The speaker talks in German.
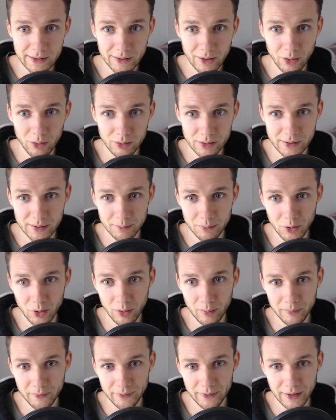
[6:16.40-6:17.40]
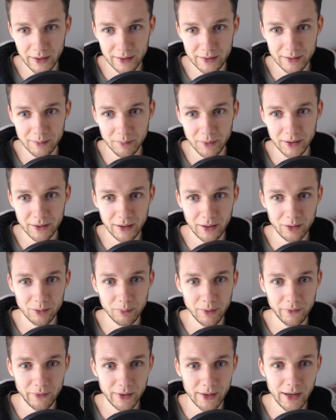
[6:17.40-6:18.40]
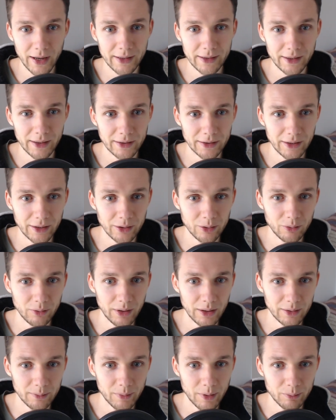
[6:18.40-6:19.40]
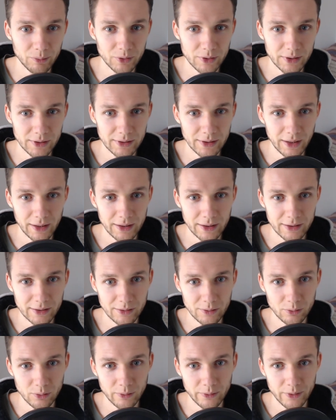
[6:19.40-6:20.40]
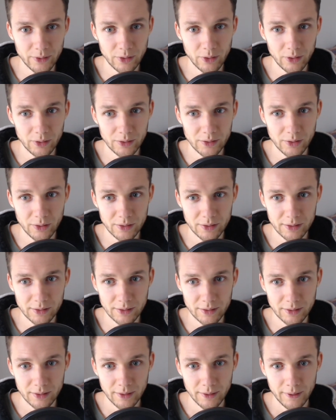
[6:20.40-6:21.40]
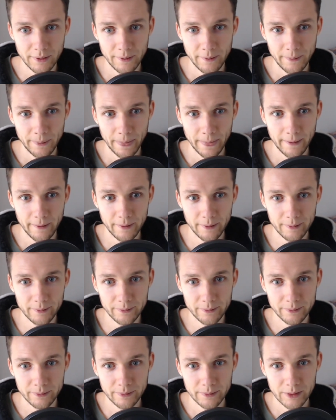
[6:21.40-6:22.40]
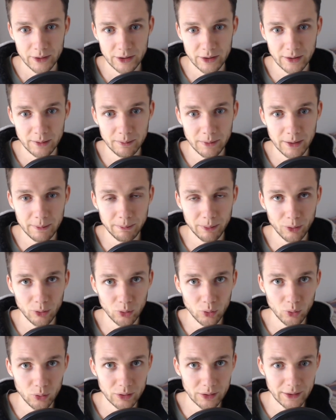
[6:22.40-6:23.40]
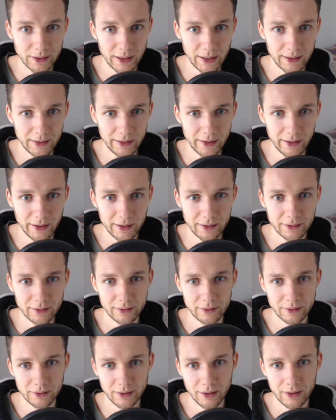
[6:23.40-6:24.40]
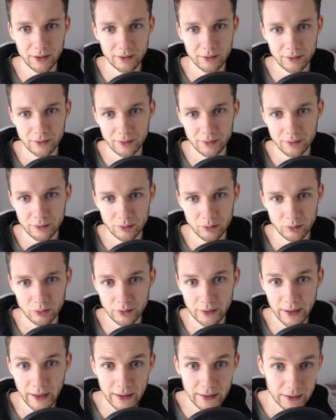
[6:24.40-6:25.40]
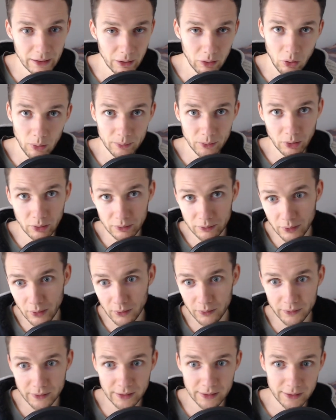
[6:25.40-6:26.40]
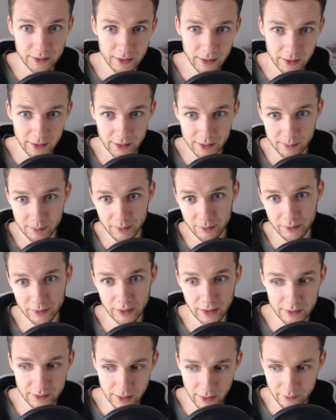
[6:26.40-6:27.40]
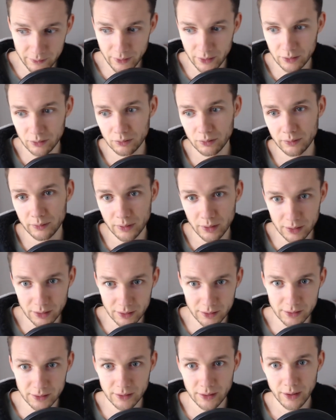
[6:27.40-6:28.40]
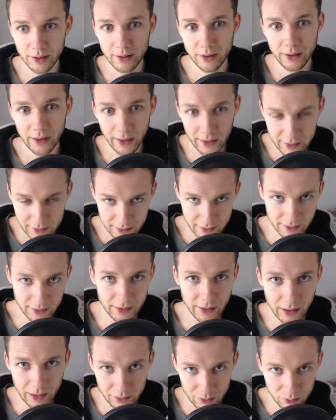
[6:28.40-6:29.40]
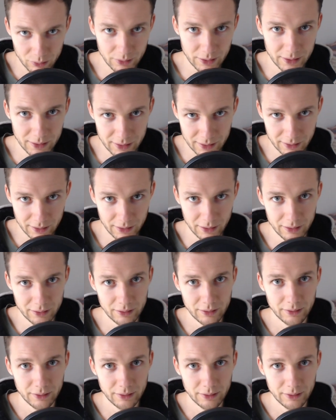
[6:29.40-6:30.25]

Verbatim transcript: da aus dem Kopf, ja, die man da über vegane Ernährung hat. Man muss sich da jetzt nur von irgendwelchen ähm, Chemieprodukten ernähren, ja. Und keiner kommt irgendwie auf die Idee, dass man vielleicht einfach nur wirklich echte Nahrung isst, ja.